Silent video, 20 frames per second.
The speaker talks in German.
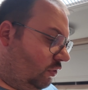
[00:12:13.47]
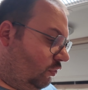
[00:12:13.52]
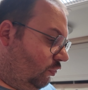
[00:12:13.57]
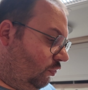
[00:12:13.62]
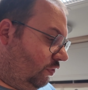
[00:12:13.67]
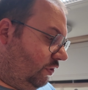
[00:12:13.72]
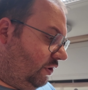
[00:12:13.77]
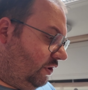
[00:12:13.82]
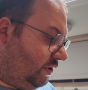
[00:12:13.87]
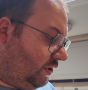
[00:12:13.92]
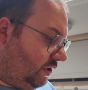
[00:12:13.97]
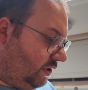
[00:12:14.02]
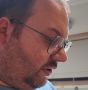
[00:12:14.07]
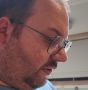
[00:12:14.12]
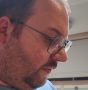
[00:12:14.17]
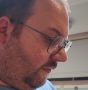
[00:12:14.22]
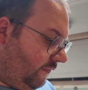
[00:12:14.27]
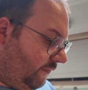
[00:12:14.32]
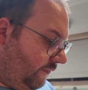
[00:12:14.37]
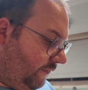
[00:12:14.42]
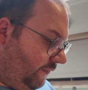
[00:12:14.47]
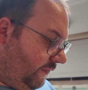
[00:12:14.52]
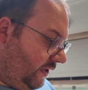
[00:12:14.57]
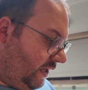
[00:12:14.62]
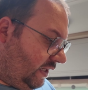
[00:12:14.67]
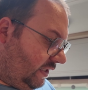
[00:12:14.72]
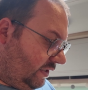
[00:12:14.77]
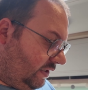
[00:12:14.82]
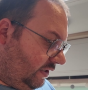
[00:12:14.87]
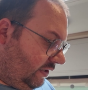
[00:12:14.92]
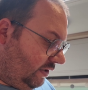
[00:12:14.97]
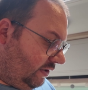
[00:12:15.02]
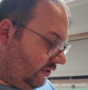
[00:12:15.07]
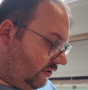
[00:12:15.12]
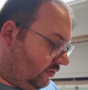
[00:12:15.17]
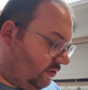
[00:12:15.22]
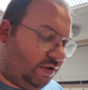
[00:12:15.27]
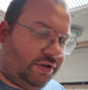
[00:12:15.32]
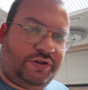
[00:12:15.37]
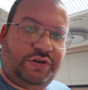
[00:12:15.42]
Kuchen ist
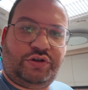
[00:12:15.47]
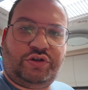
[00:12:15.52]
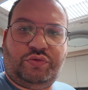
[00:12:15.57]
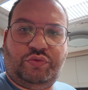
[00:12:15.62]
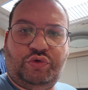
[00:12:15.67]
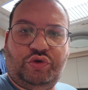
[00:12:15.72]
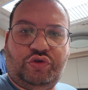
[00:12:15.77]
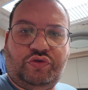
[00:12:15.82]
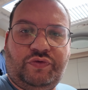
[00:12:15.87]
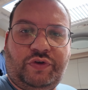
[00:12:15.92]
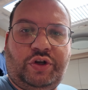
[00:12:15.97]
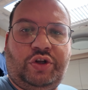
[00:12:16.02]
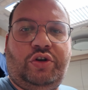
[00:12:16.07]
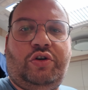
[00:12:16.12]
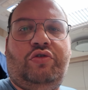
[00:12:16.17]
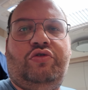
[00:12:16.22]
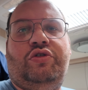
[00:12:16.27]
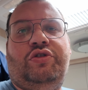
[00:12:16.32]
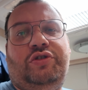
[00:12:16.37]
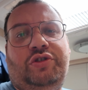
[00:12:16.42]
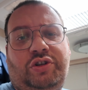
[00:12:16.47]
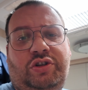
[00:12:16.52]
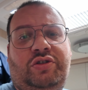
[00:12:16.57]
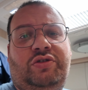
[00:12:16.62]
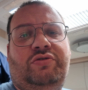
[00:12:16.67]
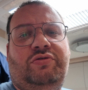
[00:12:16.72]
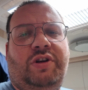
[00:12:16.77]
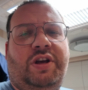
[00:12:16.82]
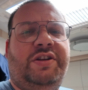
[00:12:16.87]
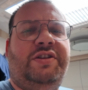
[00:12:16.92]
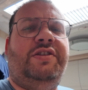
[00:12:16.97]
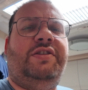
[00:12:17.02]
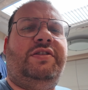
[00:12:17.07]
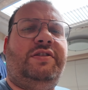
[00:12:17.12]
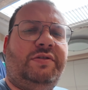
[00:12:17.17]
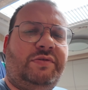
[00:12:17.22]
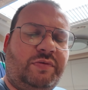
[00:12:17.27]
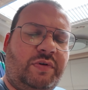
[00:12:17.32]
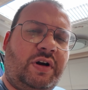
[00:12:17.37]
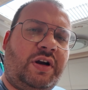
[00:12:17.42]
fertig. Also er sieht zumindest fertig aus. Er sieht, er sieht
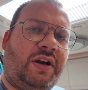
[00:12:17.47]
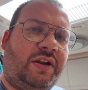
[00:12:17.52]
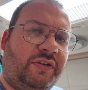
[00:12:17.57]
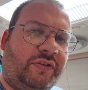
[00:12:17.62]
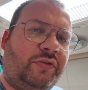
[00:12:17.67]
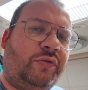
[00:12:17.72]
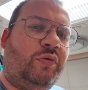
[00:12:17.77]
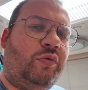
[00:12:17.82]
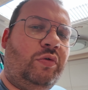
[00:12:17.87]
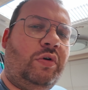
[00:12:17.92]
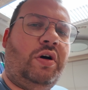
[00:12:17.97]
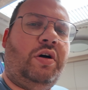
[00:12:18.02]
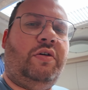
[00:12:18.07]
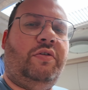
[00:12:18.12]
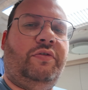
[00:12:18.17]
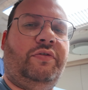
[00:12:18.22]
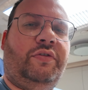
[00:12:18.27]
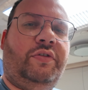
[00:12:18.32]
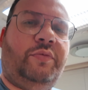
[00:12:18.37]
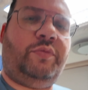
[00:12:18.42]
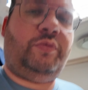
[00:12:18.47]
sogar ganz gut aus.